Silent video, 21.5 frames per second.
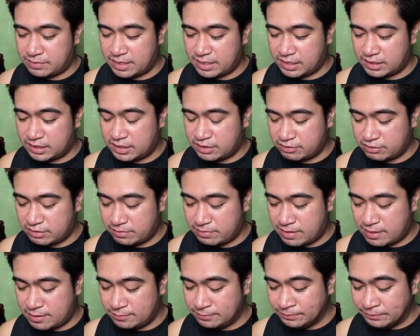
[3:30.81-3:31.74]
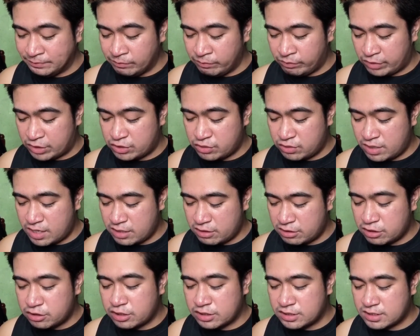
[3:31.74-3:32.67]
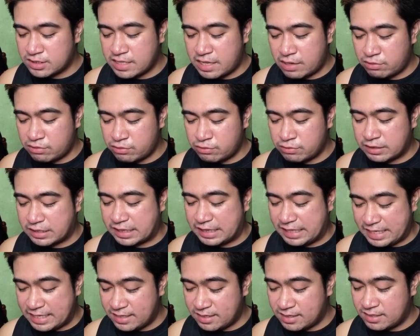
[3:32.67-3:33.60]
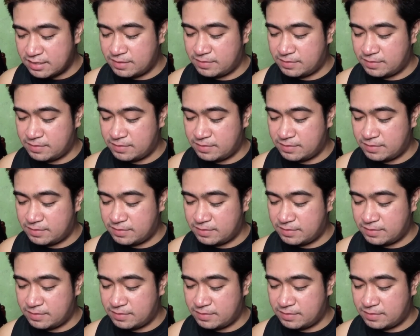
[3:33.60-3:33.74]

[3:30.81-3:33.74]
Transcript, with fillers: makikita nyo, diba? So ang gagawin nyo is download link.